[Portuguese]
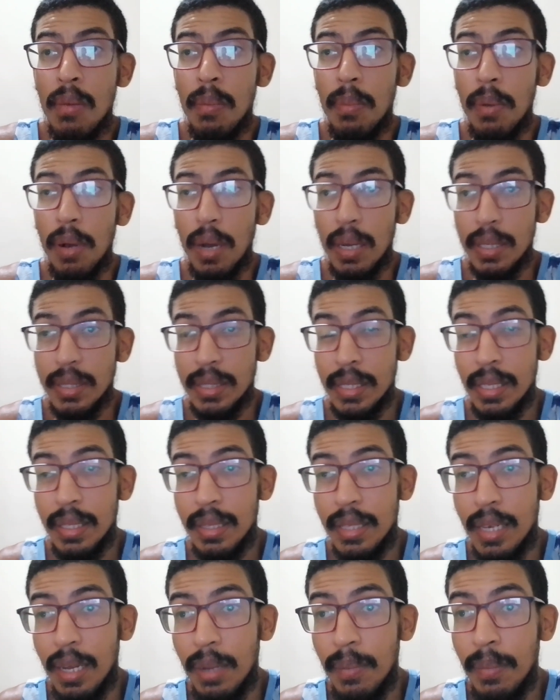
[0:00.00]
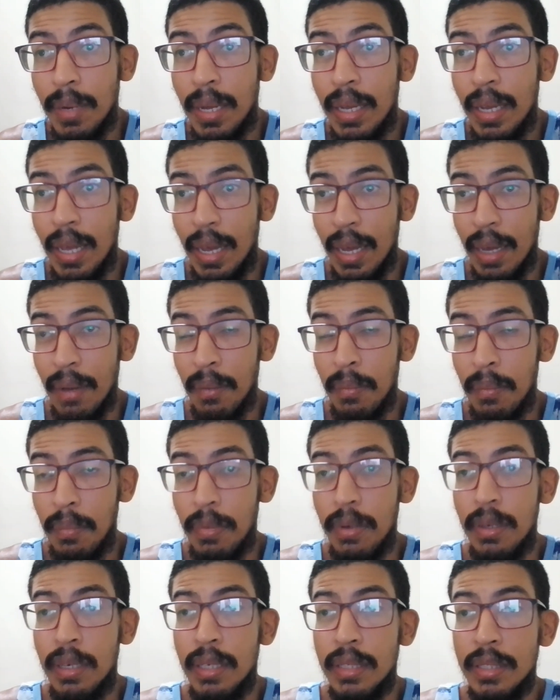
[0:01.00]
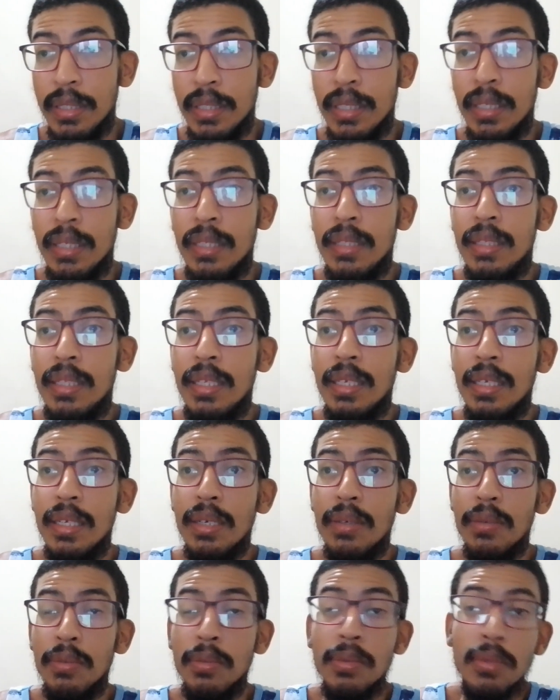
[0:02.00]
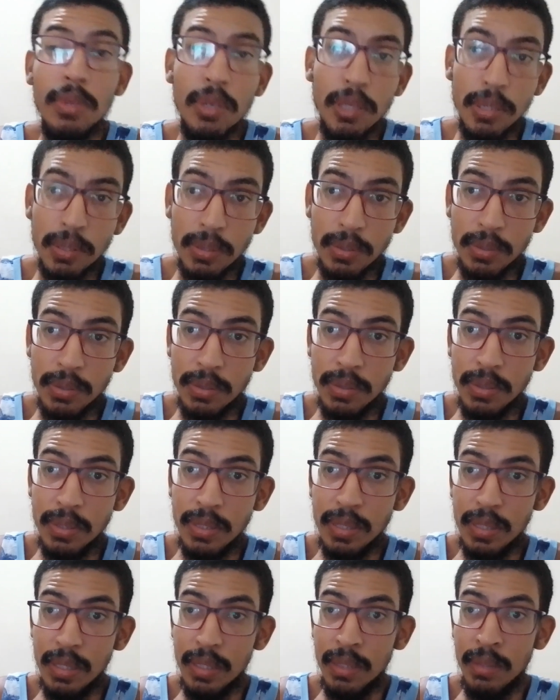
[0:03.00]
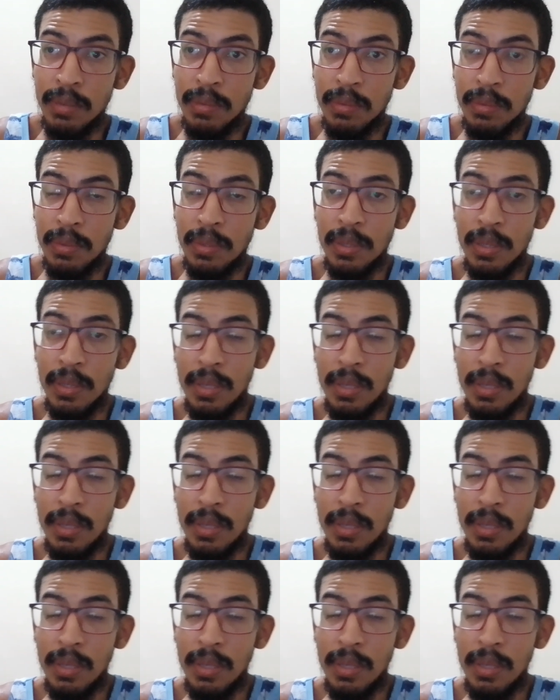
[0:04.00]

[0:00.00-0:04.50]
possa trabalhar, possa ter o nosso sustento.